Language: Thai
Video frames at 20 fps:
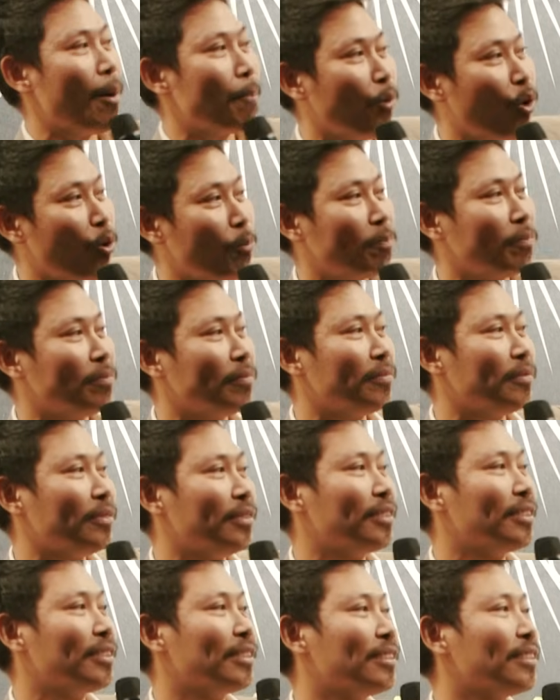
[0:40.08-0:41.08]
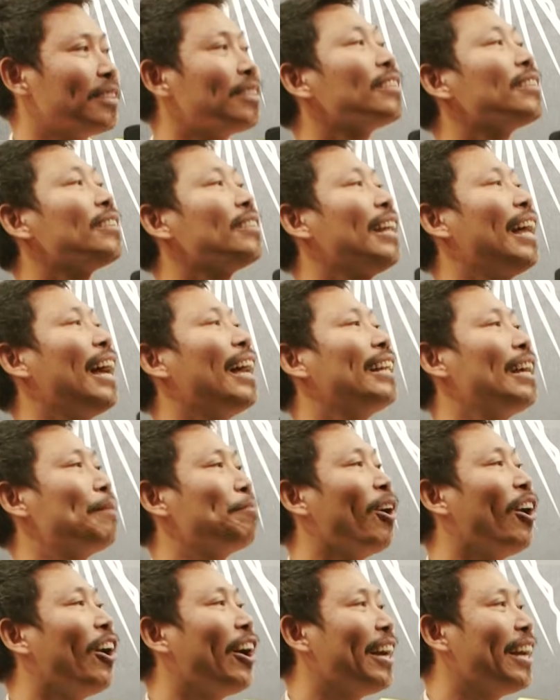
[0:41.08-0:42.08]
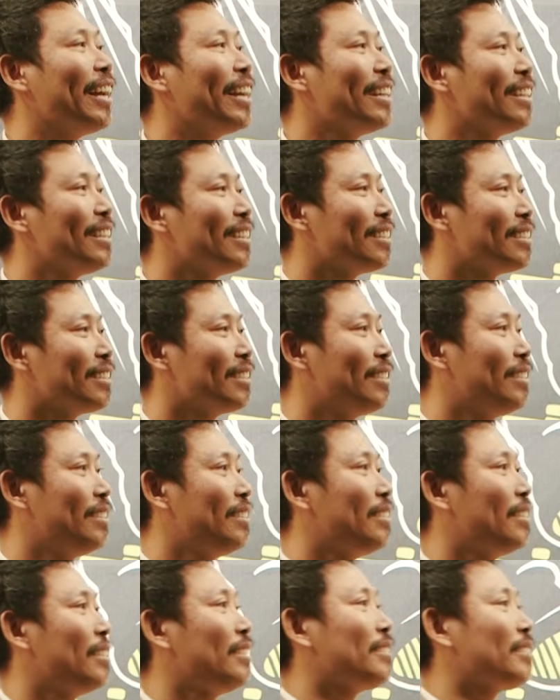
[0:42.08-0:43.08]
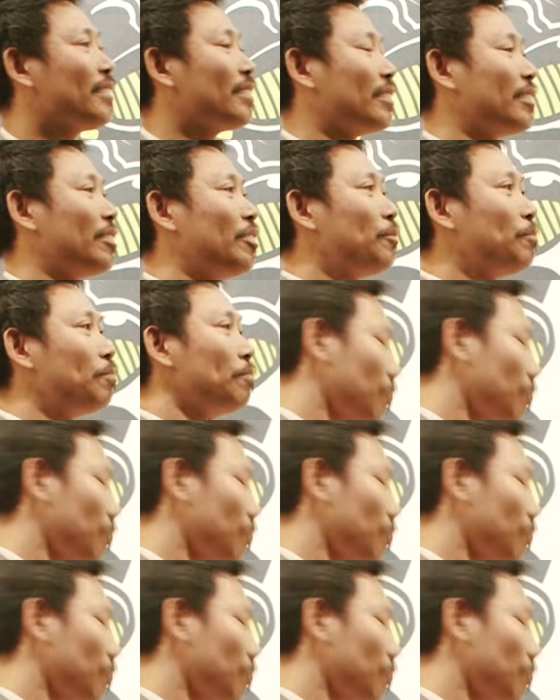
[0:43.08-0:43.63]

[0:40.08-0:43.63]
วงปุ๊บและเรียบร้อยลองนั่งสลบ